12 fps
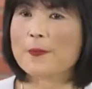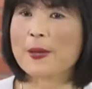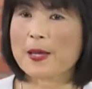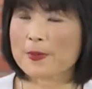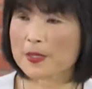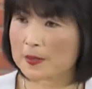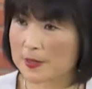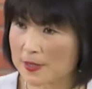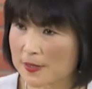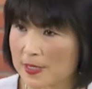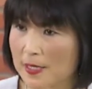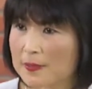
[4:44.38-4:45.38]
有排便要
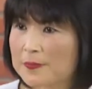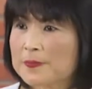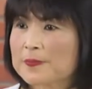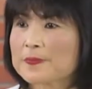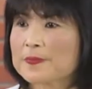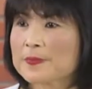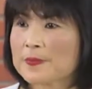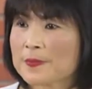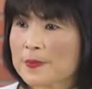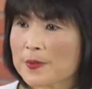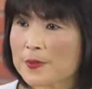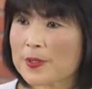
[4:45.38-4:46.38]
正常，排便要正
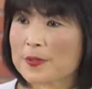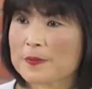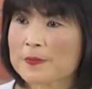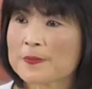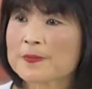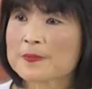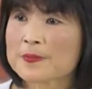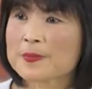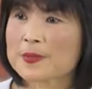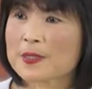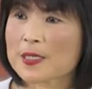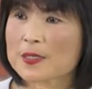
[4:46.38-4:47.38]
常，对。
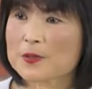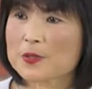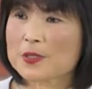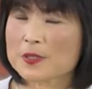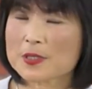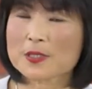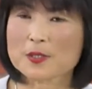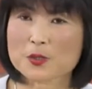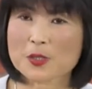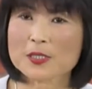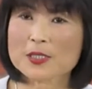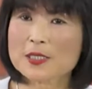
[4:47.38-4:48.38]
呀，这这很
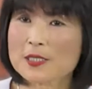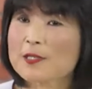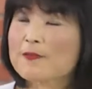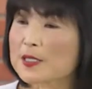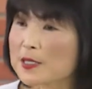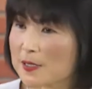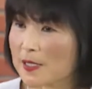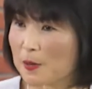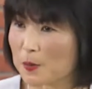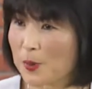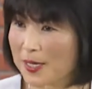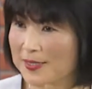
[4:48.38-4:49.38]
重要，这个可以防止老
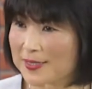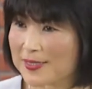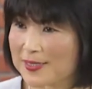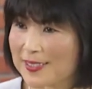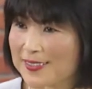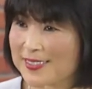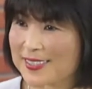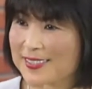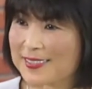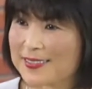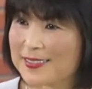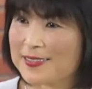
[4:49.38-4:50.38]
化。事实上，
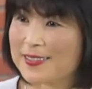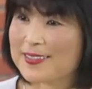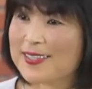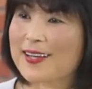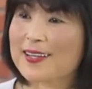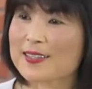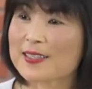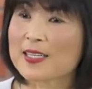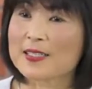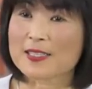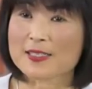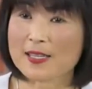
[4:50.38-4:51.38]
这个是，呀，
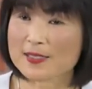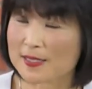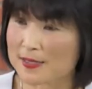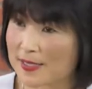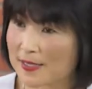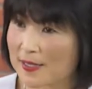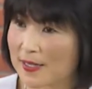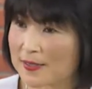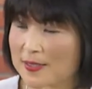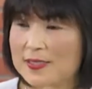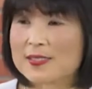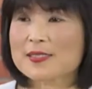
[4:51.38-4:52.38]
你大肠健康，
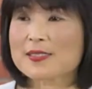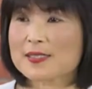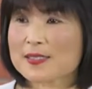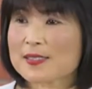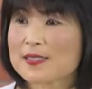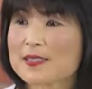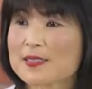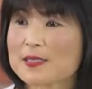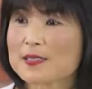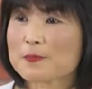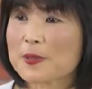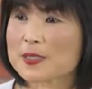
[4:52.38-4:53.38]
你真的是你
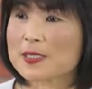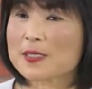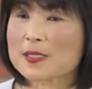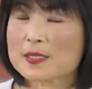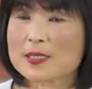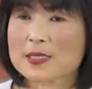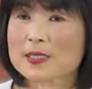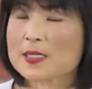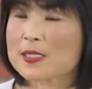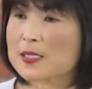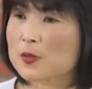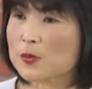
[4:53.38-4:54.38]
的本身的整个
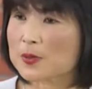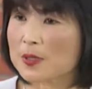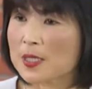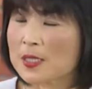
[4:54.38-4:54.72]
的生活，